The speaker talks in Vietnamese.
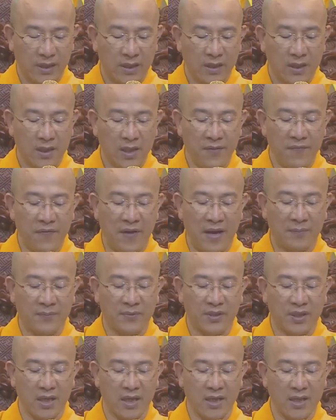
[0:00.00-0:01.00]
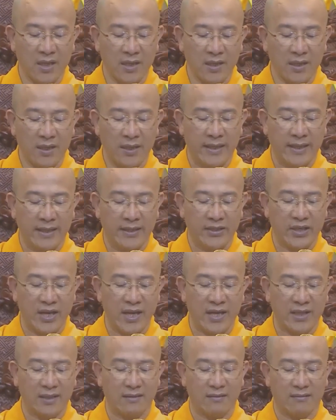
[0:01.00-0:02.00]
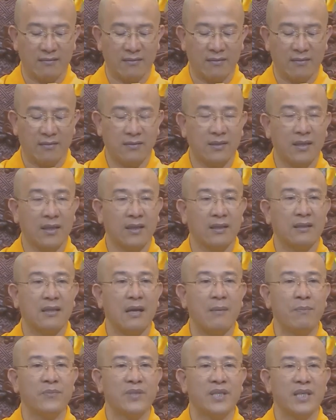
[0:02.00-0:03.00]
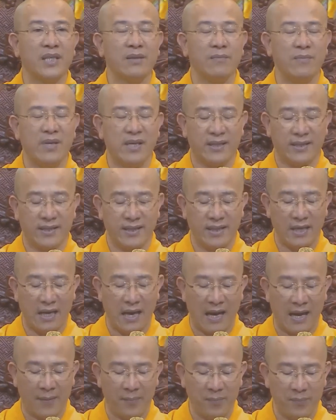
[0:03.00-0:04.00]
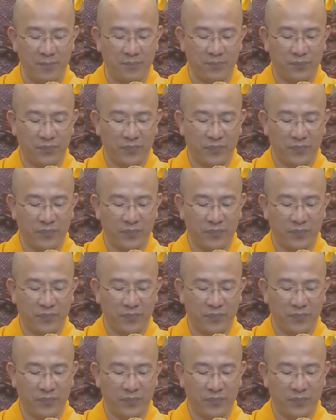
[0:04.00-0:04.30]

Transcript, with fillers: Người phạm giới khi chết thì tâm trí bị si ám.